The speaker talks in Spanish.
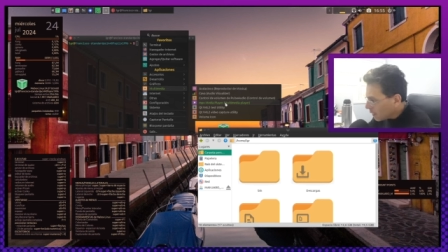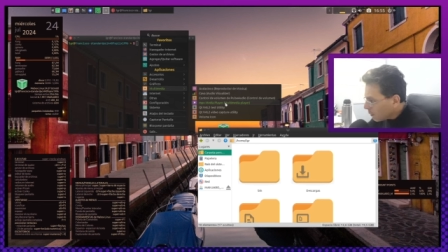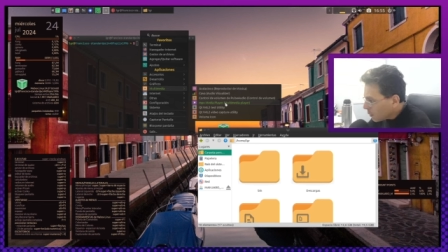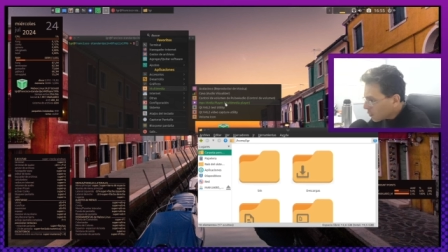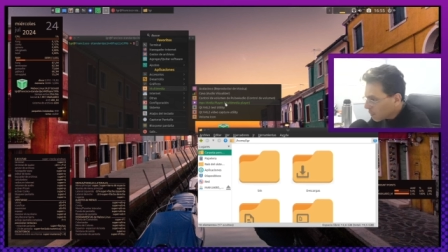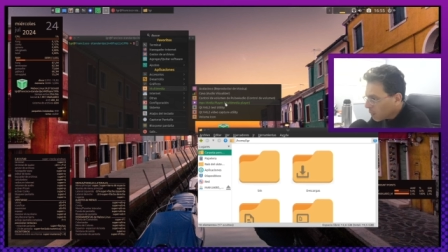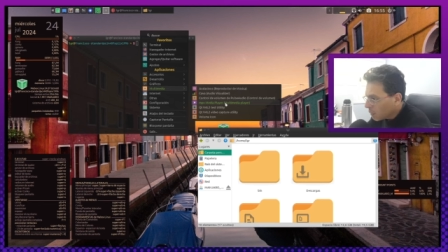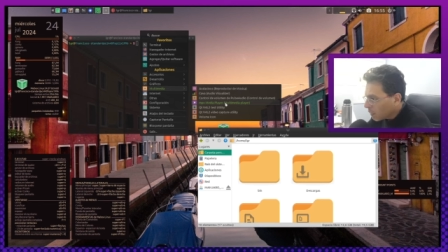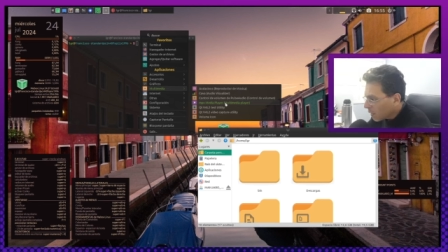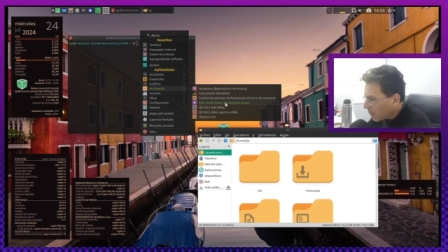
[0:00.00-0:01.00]
como un
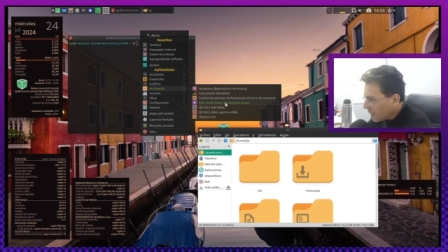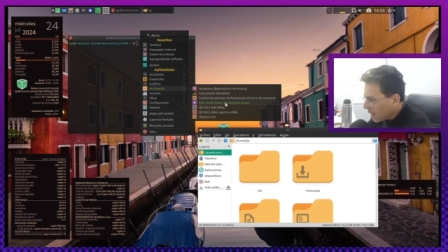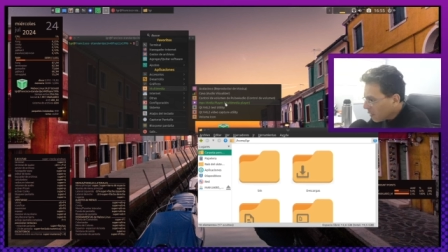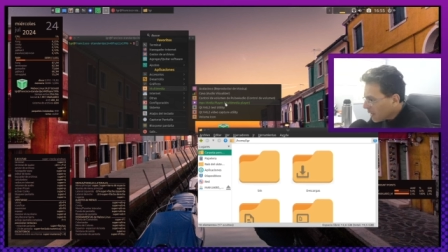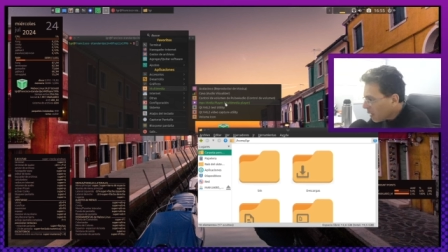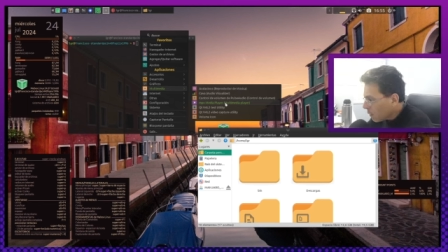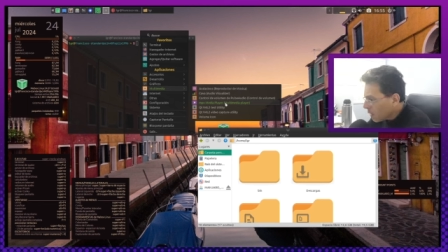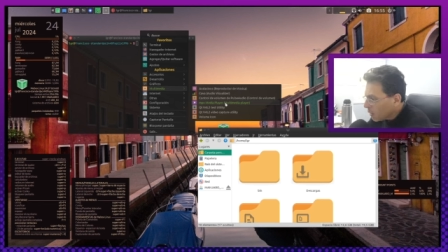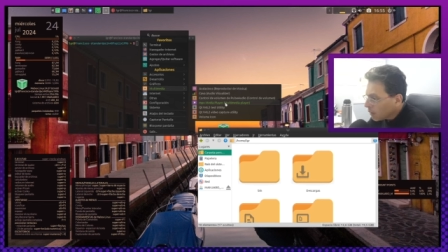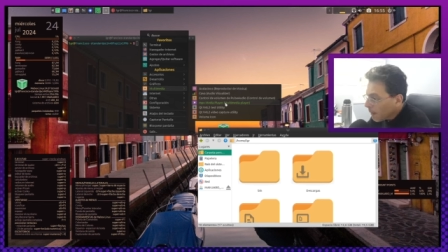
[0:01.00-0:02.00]
reproductor de video y
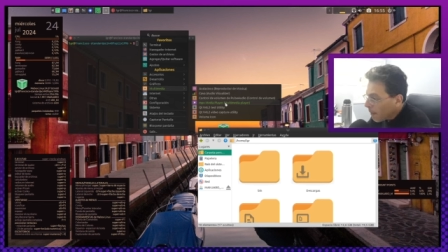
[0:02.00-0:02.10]
audio.